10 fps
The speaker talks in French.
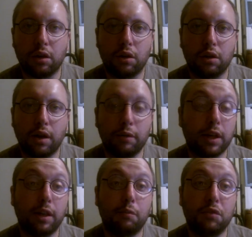
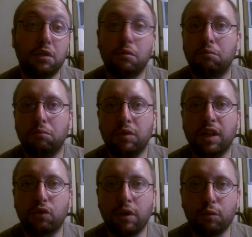il y
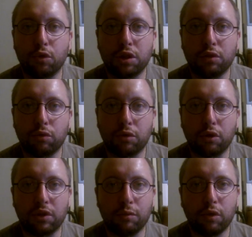a de quoi manger donc
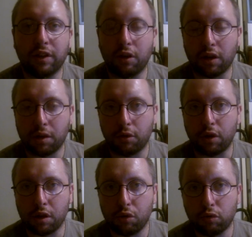tranquillement avec la
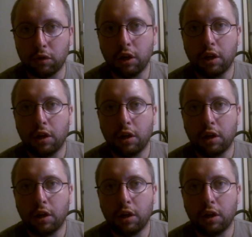restauration.